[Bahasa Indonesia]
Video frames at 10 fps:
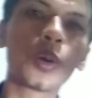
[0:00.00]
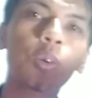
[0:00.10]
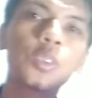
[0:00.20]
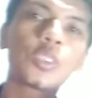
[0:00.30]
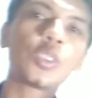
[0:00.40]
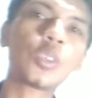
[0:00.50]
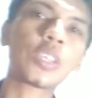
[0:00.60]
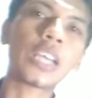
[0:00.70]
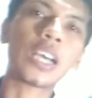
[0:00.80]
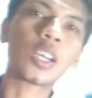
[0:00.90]
untuk
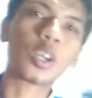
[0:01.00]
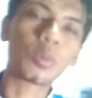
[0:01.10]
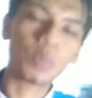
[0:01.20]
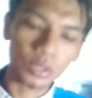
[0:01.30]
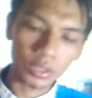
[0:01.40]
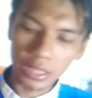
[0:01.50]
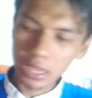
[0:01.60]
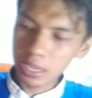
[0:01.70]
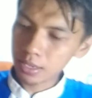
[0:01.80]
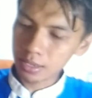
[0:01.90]
yang
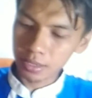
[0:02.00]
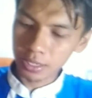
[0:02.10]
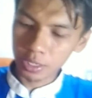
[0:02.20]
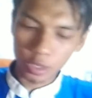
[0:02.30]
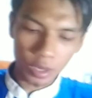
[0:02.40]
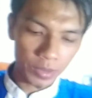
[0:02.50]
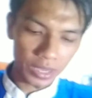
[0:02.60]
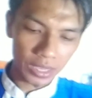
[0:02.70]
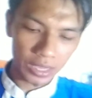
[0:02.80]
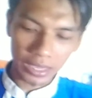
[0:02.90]
robusta itu
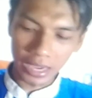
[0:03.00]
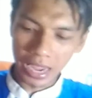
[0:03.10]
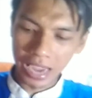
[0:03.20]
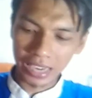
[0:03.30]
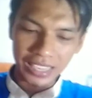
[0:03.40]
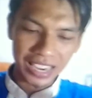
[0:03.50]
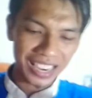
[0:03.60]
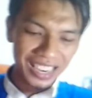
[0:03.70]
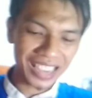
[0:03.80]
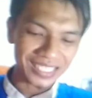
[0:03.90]
lebih
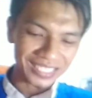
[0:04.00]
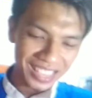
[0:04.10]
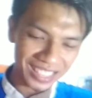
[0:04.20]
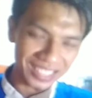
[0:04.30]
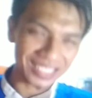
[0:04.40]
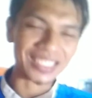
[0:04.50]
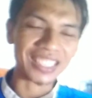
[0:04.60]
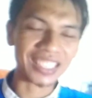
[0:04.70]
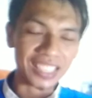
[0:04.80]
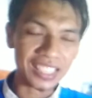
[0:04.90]
agak kasar
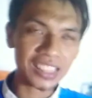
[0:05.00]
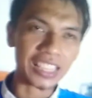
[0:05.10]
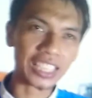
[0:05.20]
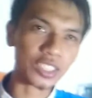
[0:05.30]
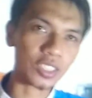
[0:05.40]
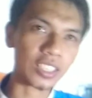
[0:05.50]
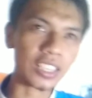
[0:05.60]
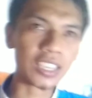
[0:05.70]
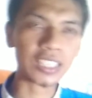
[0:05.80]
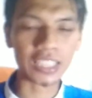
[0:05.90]
sedikit
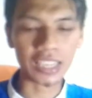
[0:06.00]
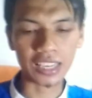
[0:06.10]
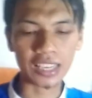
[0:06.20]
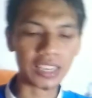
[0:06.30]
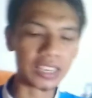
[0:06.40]
teksturnya ketika